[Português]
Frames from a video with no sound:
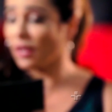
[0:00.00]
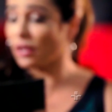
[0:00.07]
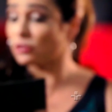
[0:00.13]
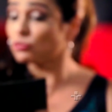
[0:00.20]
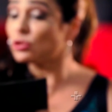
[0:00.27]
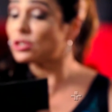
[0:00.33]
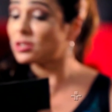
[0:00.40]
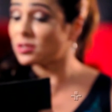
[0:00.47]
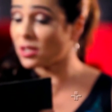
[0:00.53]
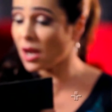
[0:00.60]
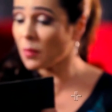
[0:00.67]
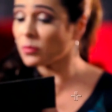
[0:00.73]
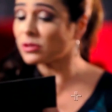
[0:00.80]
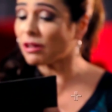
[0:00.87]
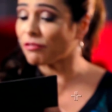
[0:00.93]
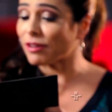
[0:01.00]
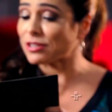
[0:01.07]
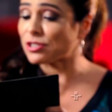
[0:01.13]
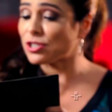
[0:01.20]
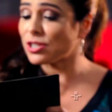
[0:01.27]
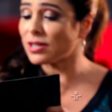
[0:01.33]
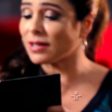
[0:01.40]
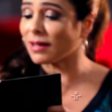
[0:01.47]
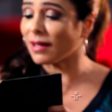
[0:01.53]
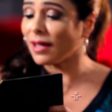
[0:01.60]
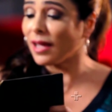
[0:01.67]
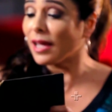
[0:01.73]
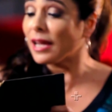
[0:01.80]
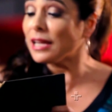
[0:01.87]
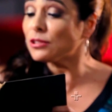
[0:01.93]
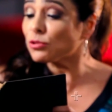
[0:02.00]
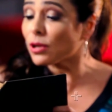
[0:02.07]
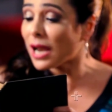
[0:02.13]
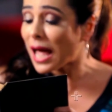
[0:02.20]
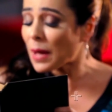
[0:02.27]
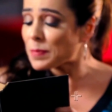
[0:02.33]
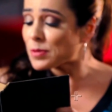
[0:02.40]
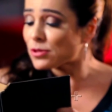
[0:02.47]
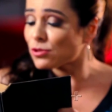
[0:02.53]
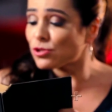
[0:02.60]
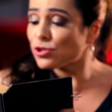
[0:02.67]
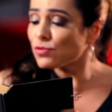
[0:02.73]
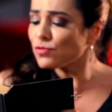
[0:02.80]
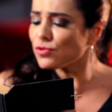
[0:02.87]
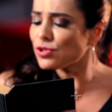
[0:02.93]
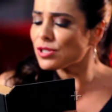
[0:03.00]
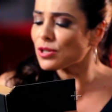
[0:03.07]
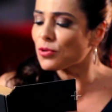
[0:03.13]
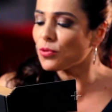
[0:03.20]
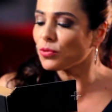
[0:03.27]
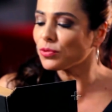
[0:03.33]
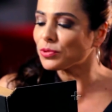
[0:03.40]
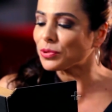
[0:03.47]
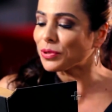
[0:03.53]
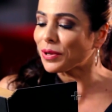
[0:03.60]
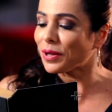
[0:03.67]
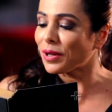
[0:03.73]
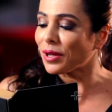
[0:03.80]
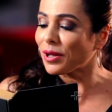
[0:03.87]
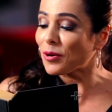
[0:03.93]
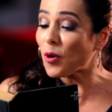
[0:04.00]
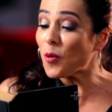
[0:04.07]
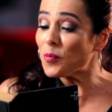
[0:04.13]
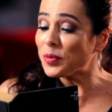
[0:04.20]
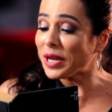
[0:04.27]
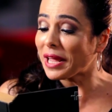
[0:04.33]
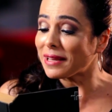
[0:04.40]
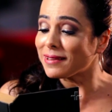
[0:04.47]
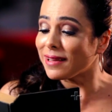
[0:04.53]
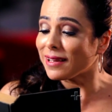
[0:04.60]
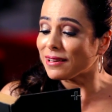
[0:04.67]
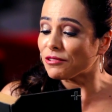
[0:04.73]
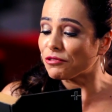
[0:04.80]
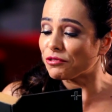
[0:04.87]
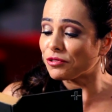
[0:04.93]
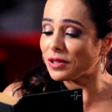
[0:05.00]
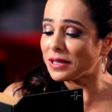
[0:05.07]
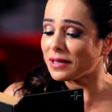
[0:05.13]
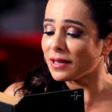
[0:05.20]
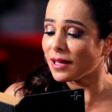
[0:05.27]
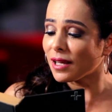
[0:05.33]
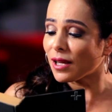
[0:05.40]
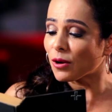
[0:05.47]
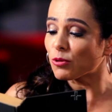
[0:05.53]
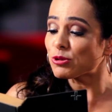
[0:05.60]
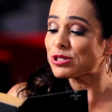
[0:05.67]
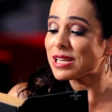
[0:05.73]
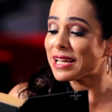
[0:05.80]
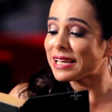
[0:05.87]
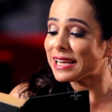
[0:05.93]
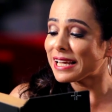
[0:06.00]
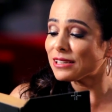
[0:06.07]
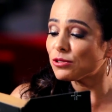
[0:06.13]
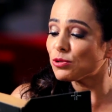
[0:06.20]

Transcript: no extremo da fadiga e no lapso de um segundo, compreender, enfim, o segredo